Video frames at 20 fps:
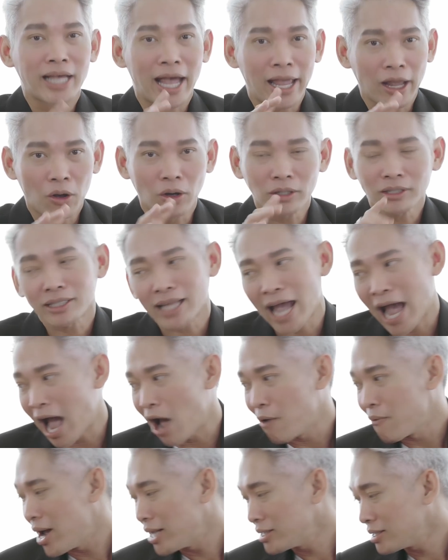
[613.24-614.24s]
ใช้ก็จะ
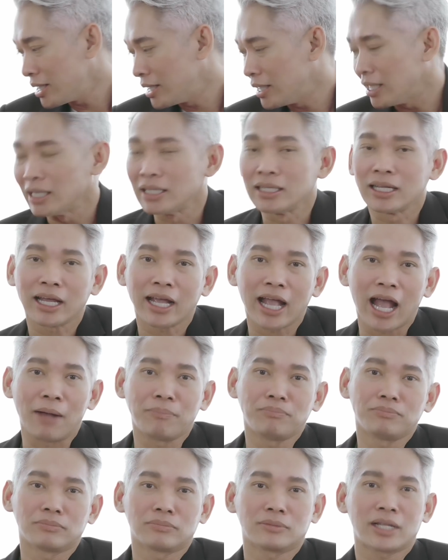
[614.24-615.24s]
ทาวาสลีนนะครั
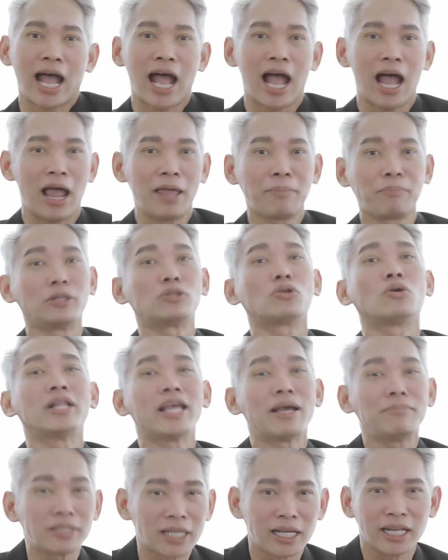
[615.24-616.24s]
บทาไอปิโตร
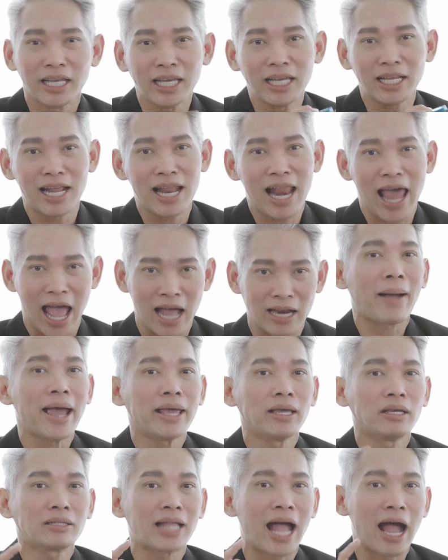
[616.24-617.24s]
เลียมเจลลี่นั่นแหละไป
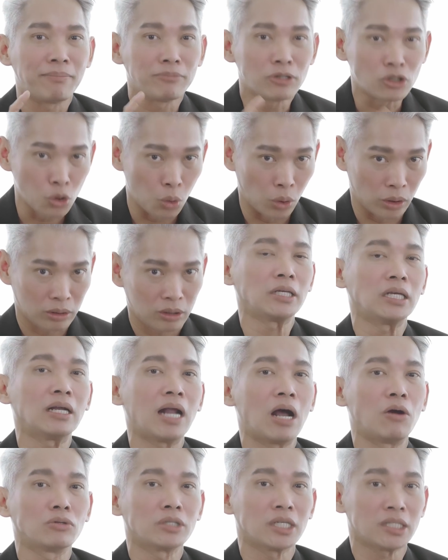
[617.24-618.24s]
ตามจุดที่
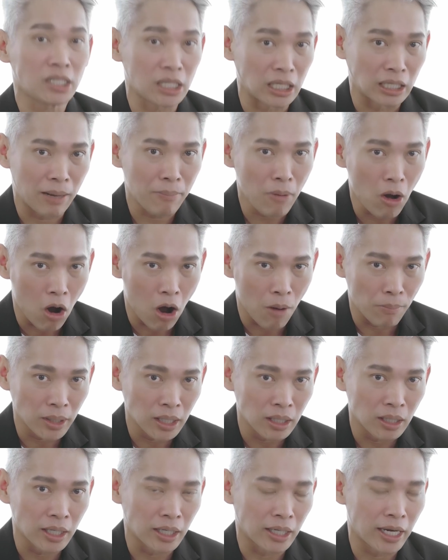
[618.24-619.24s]
เราจะฉีดน้ำหอม
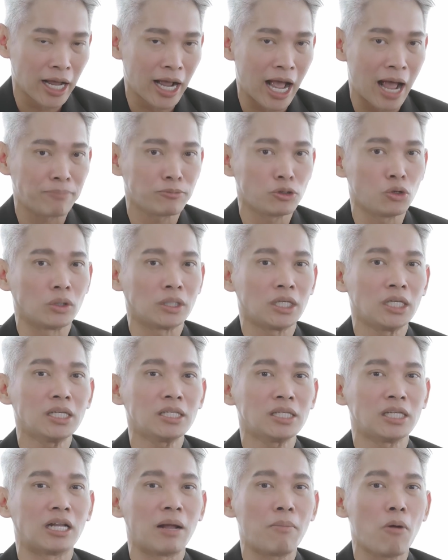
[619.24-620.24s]
เลยนะครับจุดที่
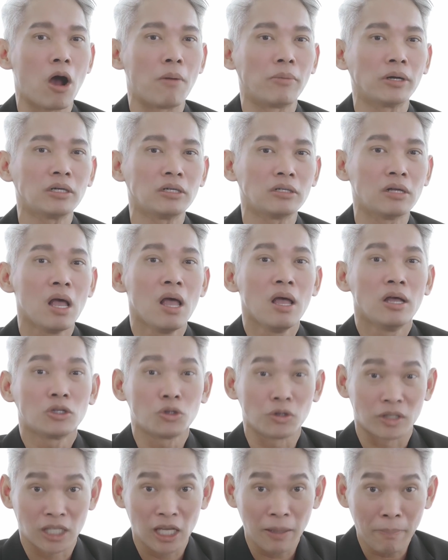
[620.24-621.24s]
จะฉีดน้ำหอมก็คือ
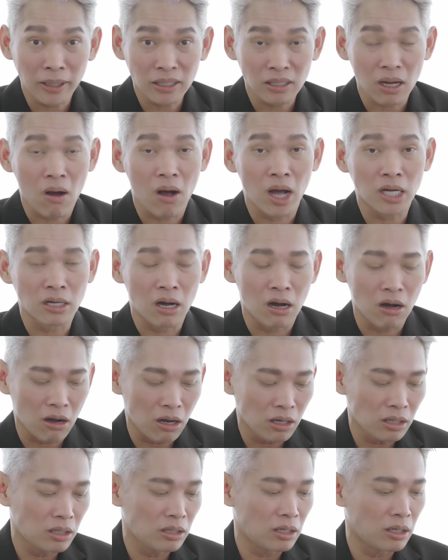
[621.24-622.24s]
จุดชีพจรเนาะ
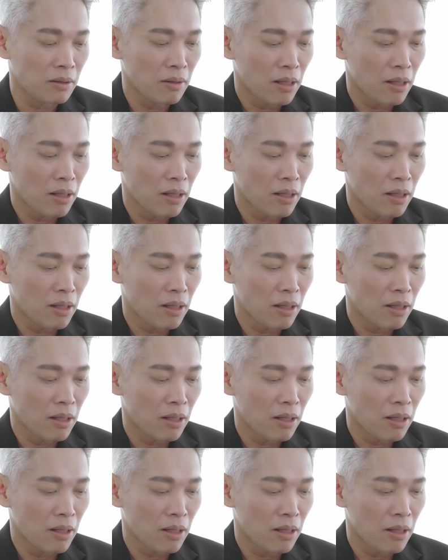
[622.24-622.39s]
ก็คือ